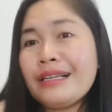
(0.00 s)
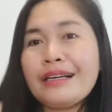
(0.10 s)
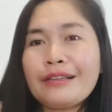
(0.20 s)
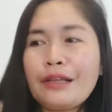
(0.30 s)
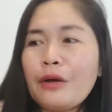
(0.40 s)

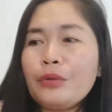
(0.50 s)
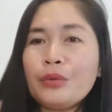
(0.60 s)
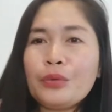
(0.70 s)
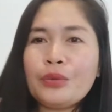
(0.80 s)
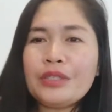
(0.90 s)
ilang taon
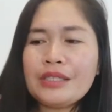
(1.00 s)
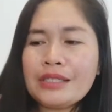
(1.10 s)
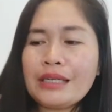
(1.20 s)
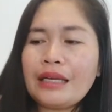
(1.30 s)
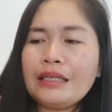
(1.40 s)
doon din
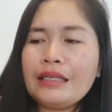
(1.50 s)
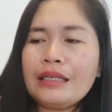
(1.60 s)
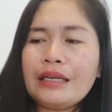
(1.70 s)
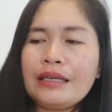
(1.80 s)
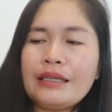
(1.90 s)
sa
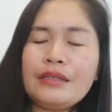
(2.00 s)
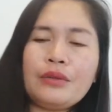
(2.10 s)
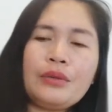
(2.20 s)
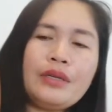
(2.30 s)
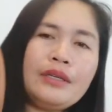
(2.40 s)
kanila. Kaya
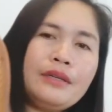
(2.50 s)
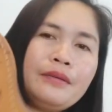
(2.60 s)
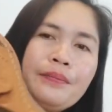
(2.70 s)
ito, ayan.